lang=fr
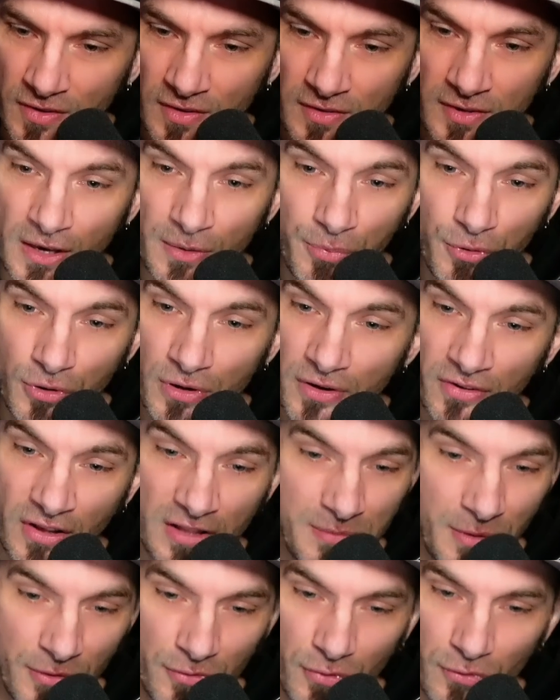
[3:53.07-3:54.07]
très beau, les
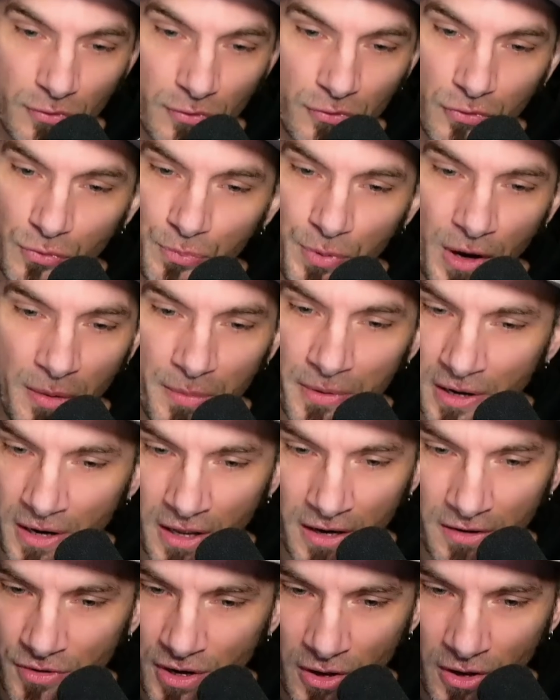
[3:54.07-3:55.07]
animations sont super belles.
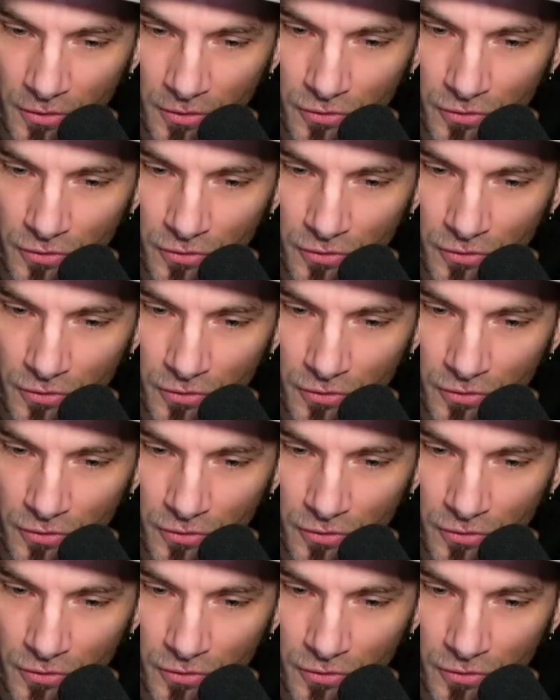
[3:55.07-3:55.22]
Hein, voilà, on se